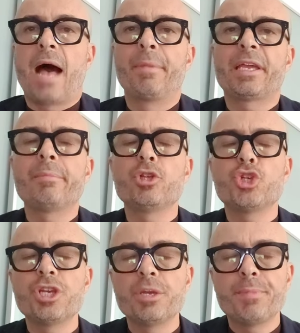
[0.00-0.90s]
Amiche e
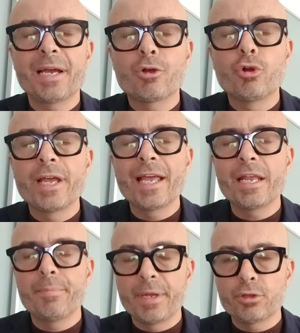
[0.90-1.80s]
amici
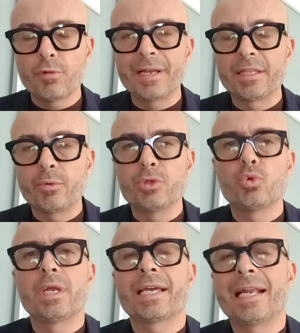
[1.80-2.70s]
bianconeri, bentrovati qui
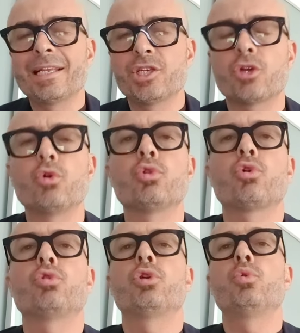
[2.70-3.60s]
sul canale, secondo
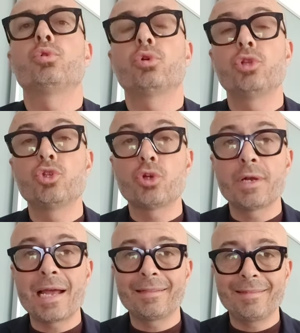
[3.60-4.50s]
contenuto di
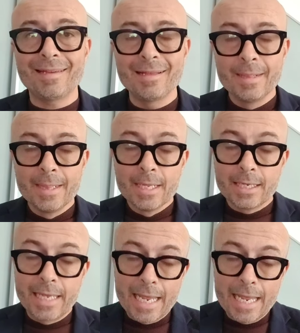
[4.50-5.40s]
giornata
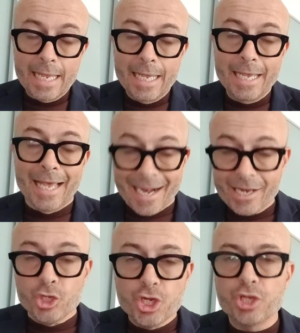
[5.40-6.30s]
che eh,
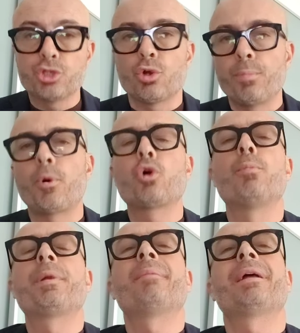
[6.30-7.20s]
registro
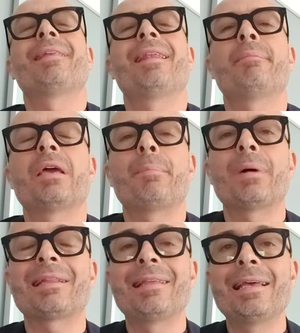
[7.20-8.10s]
poco prima della mia
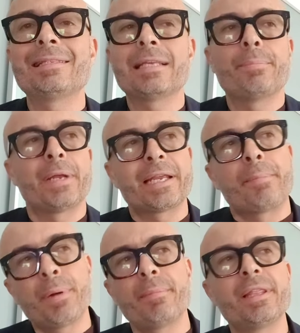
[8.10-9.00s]
partenza
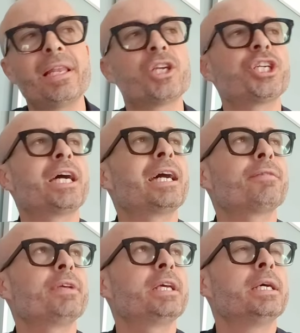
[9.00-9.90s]
perché prima di
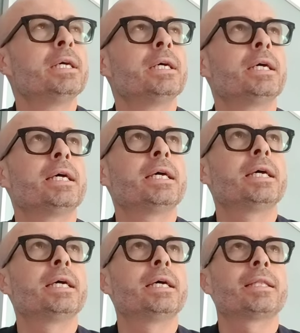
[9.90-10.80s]
lasciarvi,
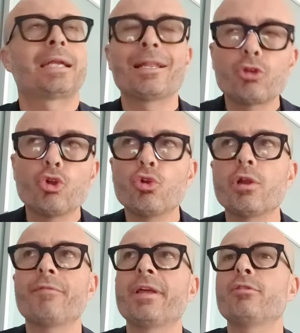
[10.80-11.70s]
eh, tra l'altro
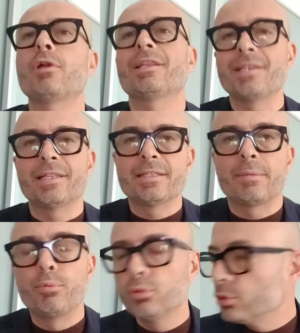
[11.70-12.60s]
non avendo la
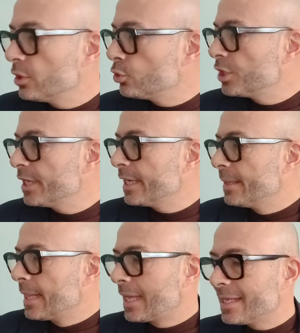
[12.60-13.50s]
certezza appunto di
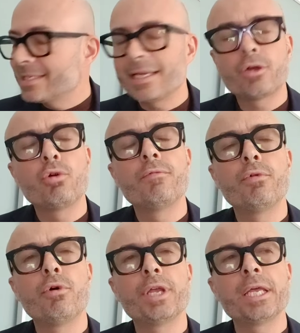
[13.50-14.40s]
riuscire ad essere con
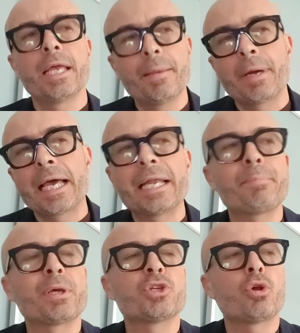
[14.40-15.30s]
voi, magari
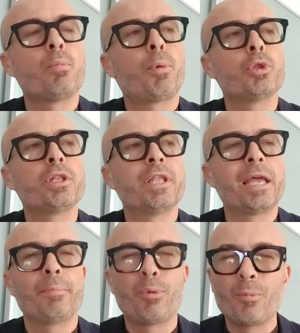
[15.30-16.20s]
passerò un po' di
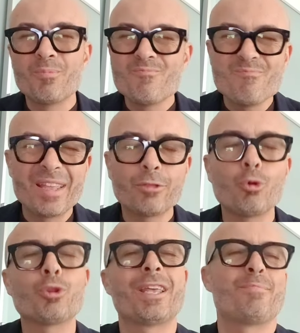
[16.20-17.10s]
tempo,
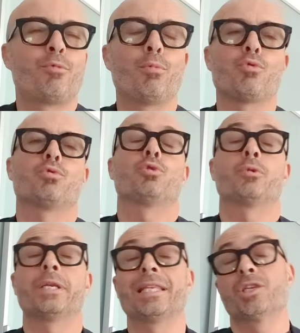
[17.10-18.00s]
mettono tempo brutto,
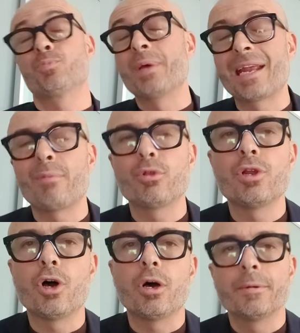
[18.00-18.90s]
quindi speriamo di
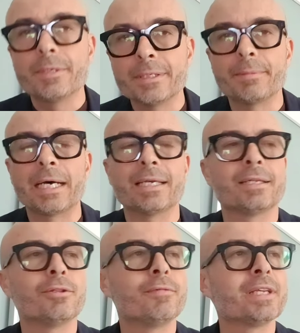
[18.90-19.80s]
no, ma
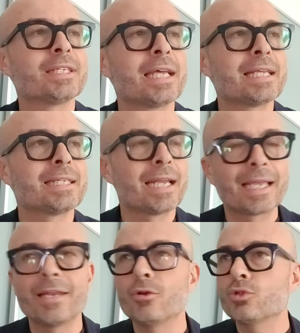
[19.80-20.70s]
dovesse essere
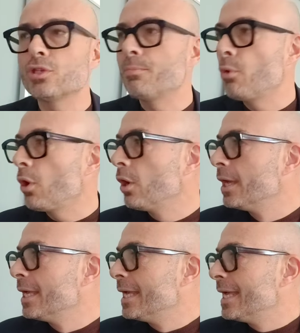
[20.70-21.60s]
che non si può
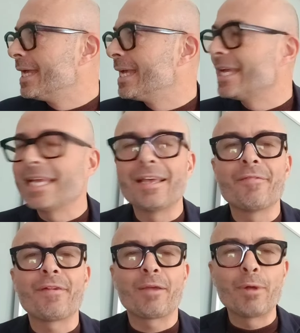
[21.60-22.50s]
eh,
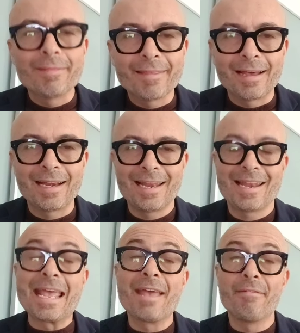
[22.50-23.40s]
frequentare
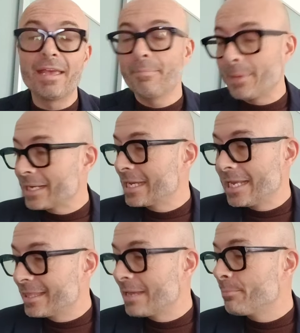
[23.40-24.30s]
la neve perché
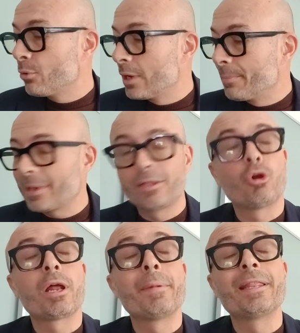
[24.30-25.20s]
il tempo è
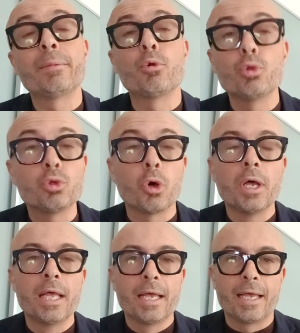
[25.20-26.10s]
particolarmente
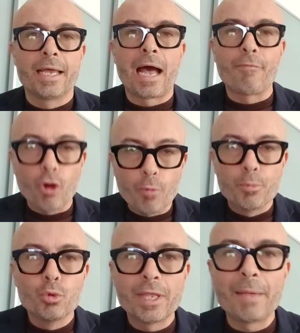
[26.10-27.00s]
brutto, eh, avrò
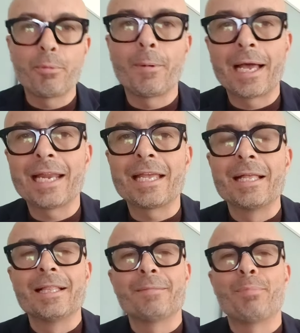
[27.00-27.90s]
più tempo
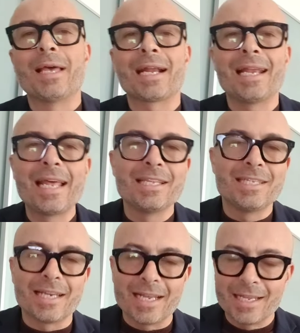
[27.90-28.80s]
magari per
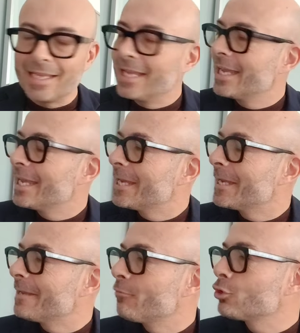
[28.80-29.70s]
leggere
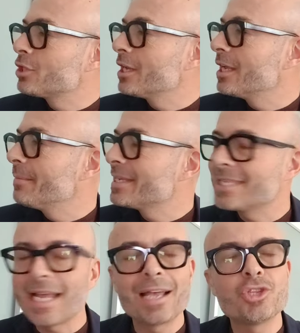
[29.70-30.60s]
eh, i vostri
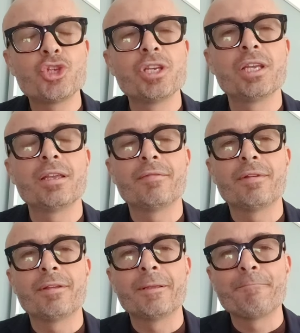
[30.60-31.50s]
messaggi,
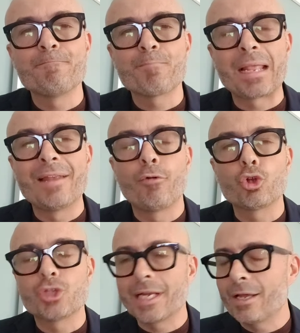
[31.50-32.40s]
i, mm, le
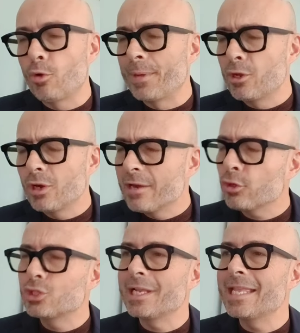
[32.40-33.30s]
vostre opinioni, le
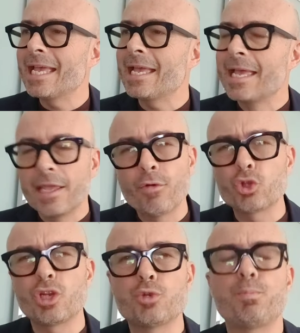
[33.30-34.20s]
vostre idee, i
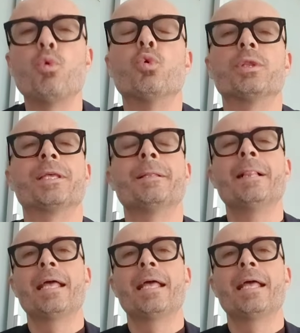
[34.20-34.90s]
vostri spunti.